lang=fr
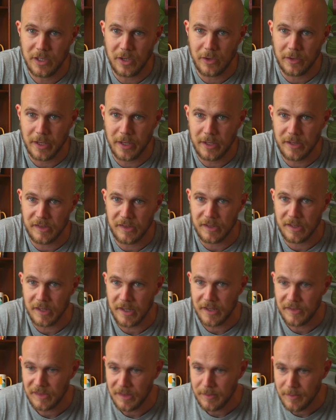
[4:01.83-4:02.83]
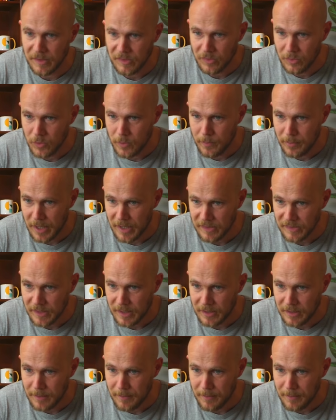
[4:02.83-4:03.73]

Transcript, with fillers: regardez cette estimation de place qui a été